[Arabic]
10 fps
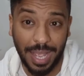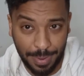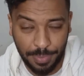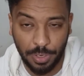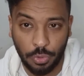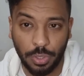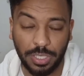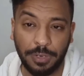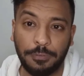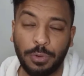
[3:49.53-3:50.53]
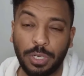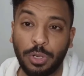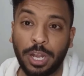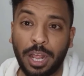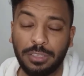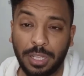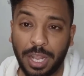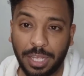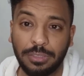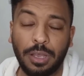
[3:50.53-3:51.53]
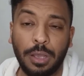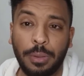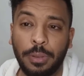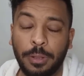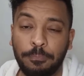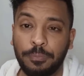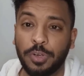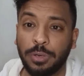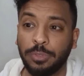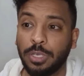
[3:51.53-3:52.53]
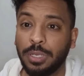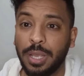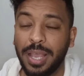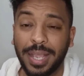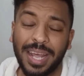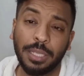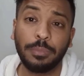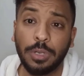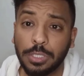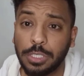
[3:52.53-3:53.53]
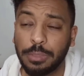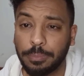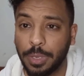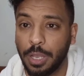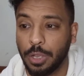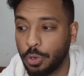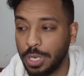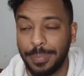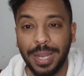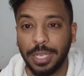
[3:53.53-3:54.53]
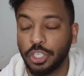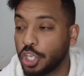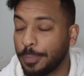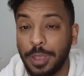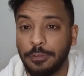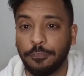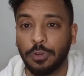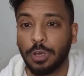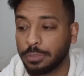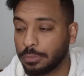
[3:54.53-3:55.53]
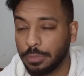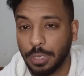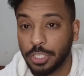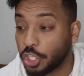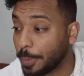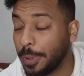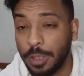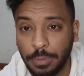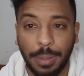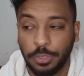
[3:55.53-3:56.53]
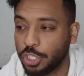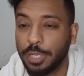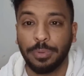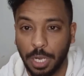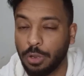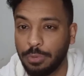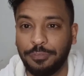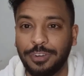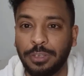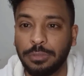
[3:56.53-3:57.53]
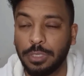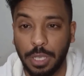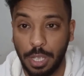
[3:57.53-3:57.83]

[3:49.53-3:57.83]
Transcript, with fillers: قبل كوره الفاول العارضه اللي حطها بن رمضان كانت من نصيب كوليبالي شبه انفراد شبه لا مش شبه لا هو انفراد